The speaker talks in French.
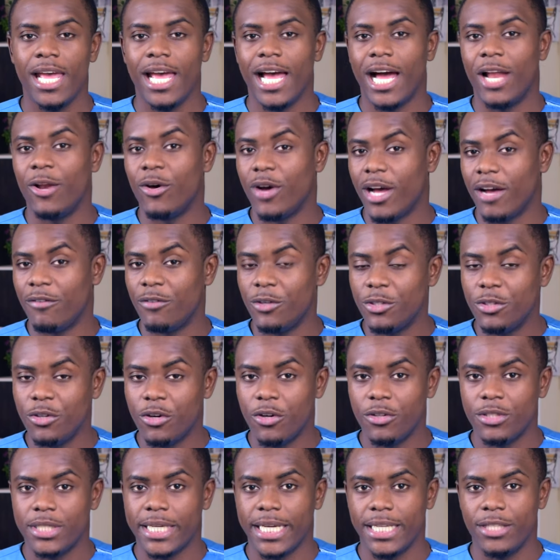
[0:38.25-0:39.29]
Alors, avant de
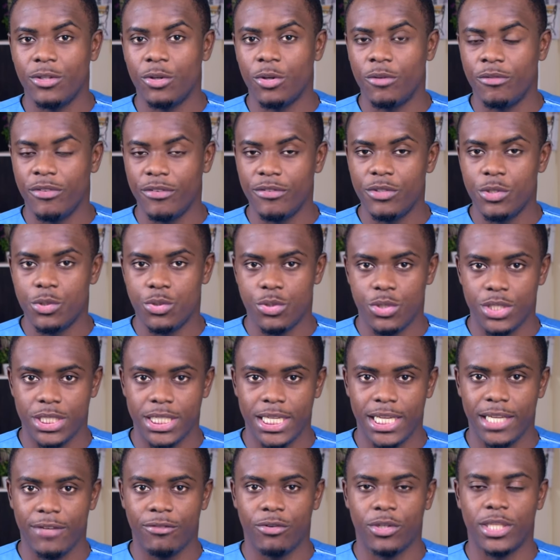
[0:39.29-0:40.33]
rentrer dans le vif du
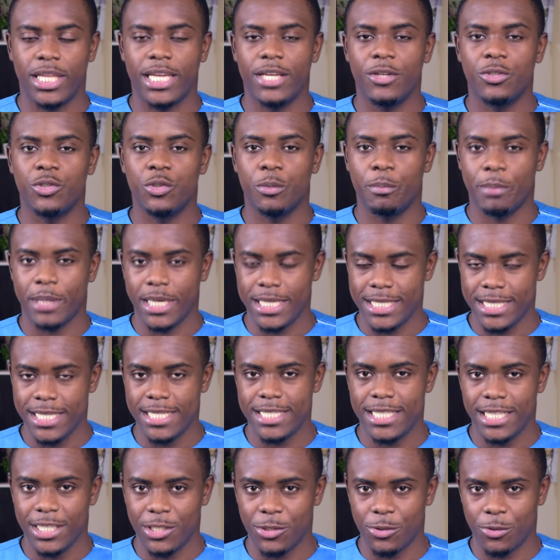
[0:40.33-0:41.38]
sujet, il faudrait que je
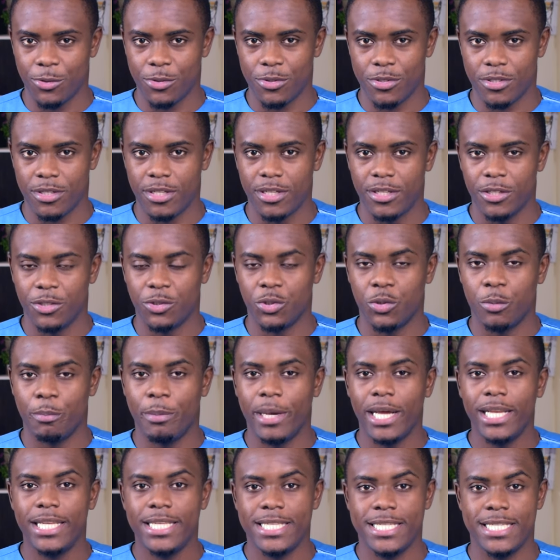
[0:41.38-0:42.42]
précise les choses. Je
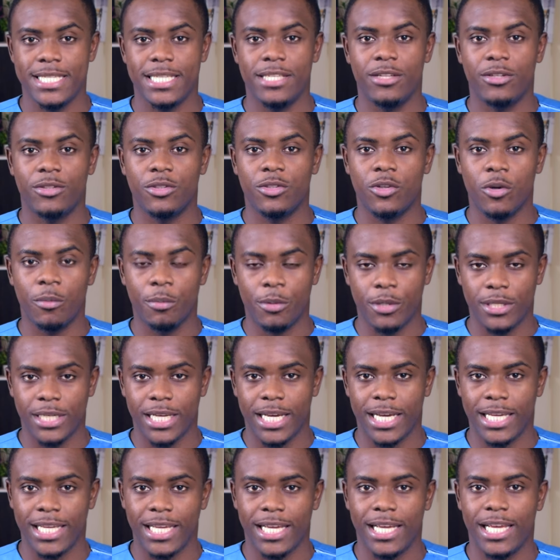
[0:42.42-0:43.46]
parle ici
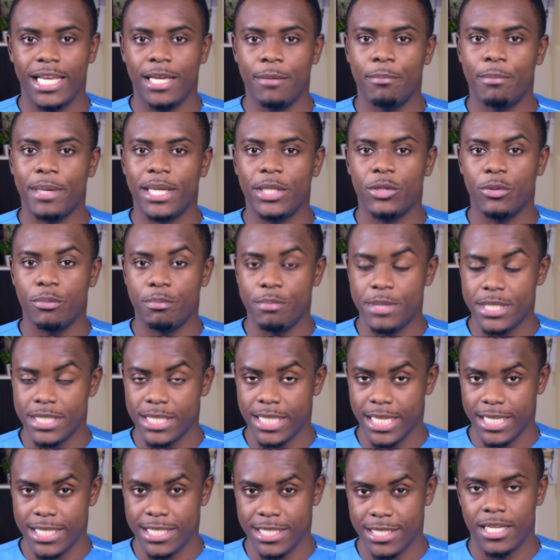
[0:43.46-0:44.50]
d'entrepreneuriat et pas de
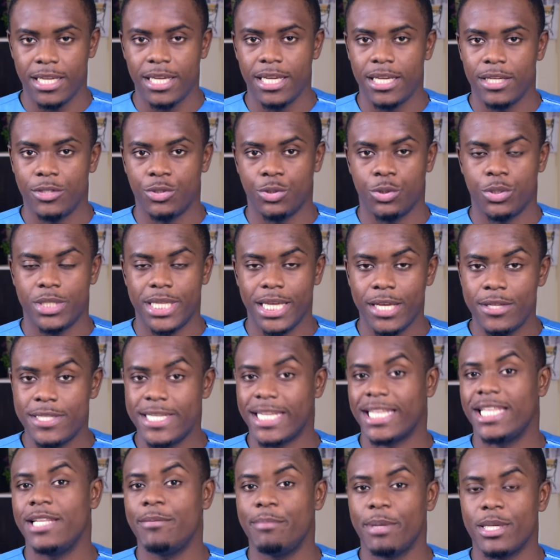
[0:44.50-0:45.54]
business. Je sais que
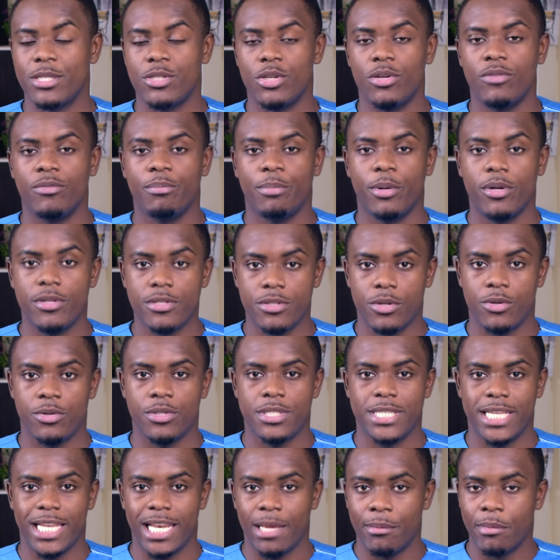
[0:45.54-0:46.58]
certaines personnes pensent que
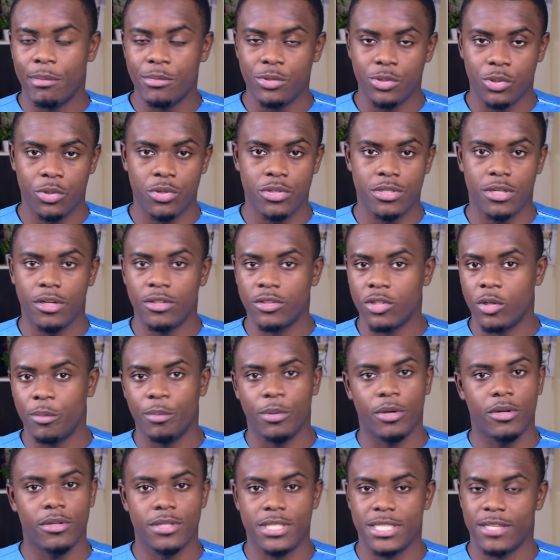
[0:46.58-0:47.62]
c'est la même chose,
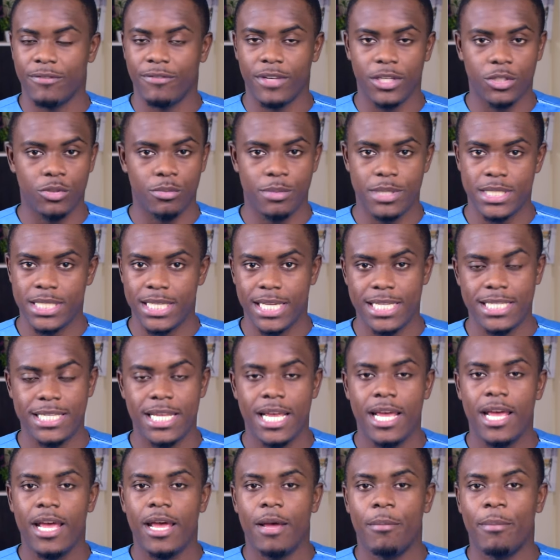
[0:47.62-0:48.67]
entreprendre, c'est faire du business,
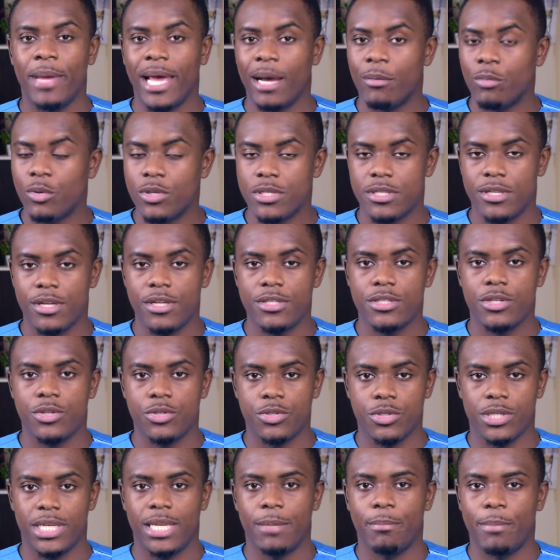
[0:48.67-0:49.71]
mais à mon sens,
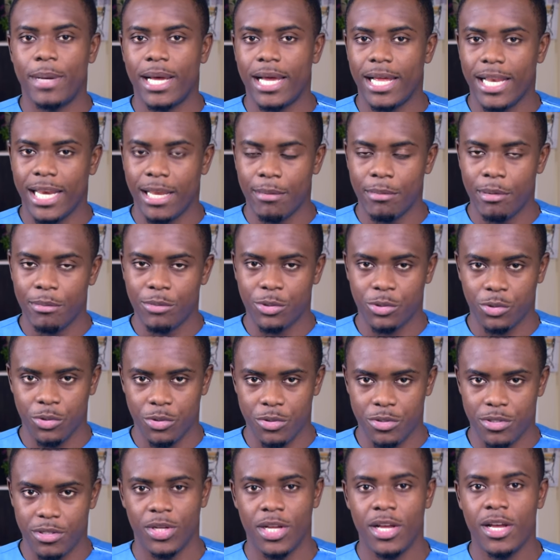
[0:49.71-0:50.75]
ce n'est pas la même
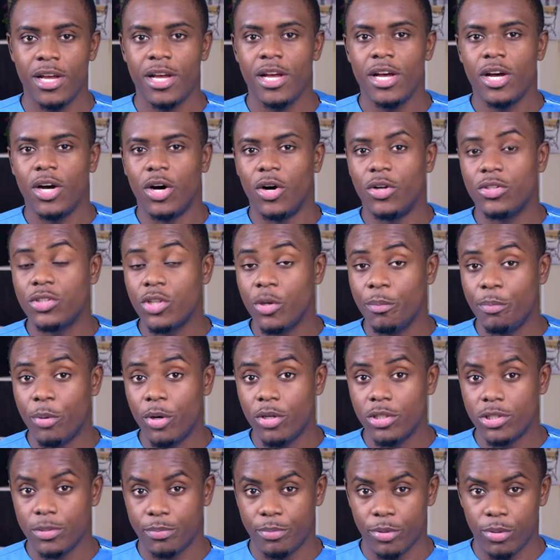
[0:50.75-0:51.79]
chose.
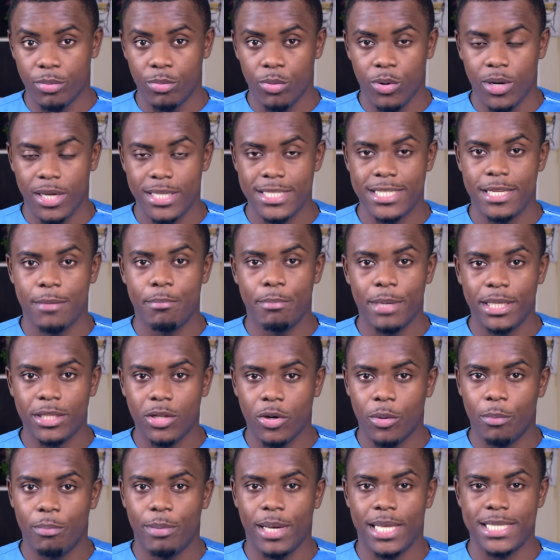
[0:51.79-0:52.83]
Entreprendre, pour moi, c'est
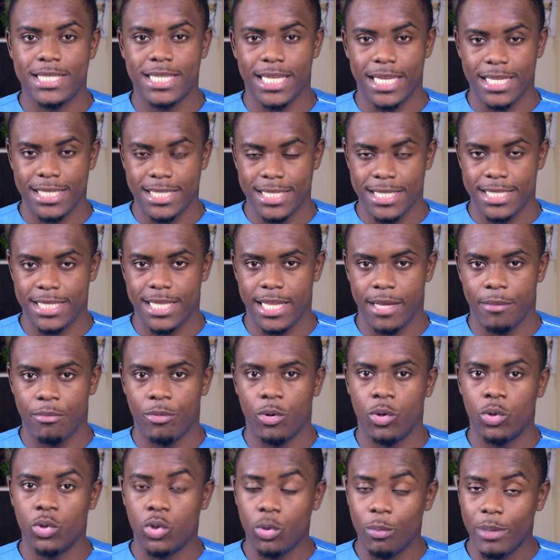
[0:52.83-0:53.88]
mettre en place un système,
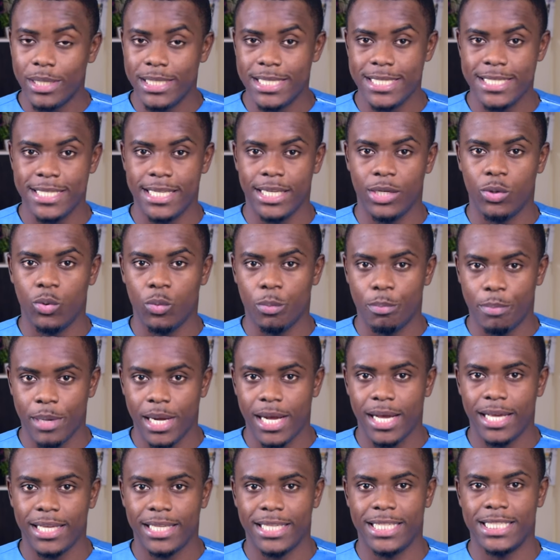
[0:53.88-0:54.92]
automatisé ou
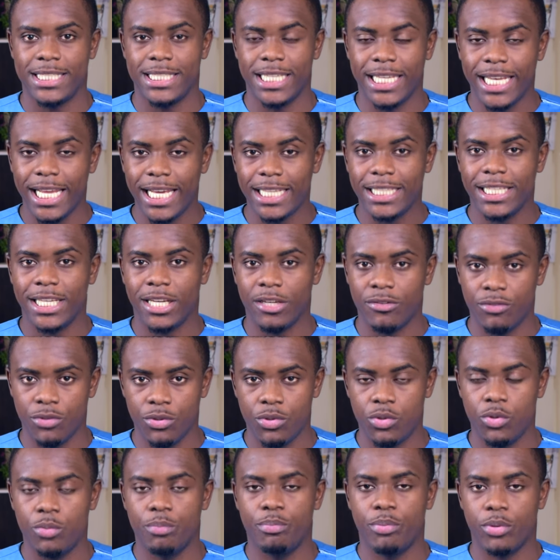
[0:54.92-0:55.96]
pas, qui génère des
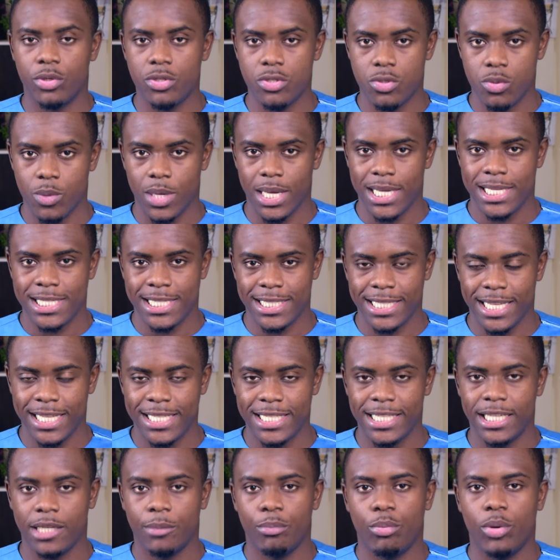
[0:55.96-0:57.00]
revenus pour soi,
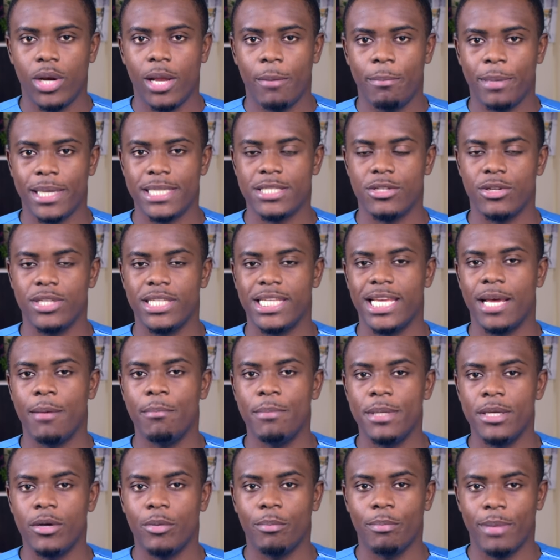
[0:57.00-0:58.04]
c'est-à-dire pour la personne qui a
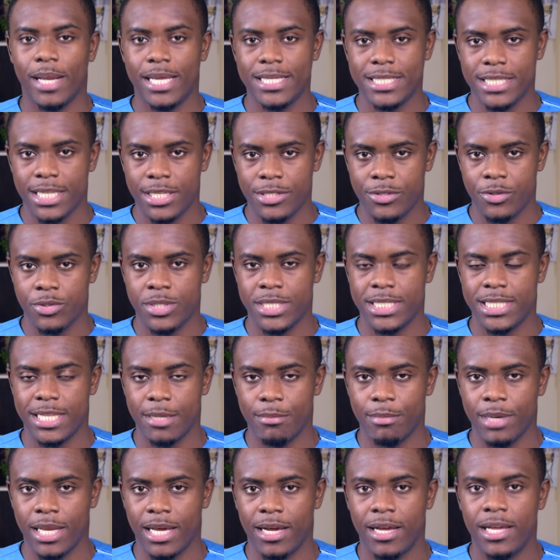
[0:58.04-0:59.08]
mis en place ce
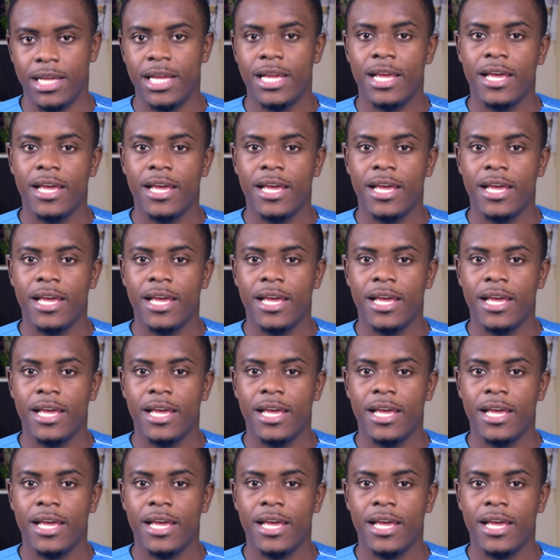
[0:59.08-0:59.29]
système-là.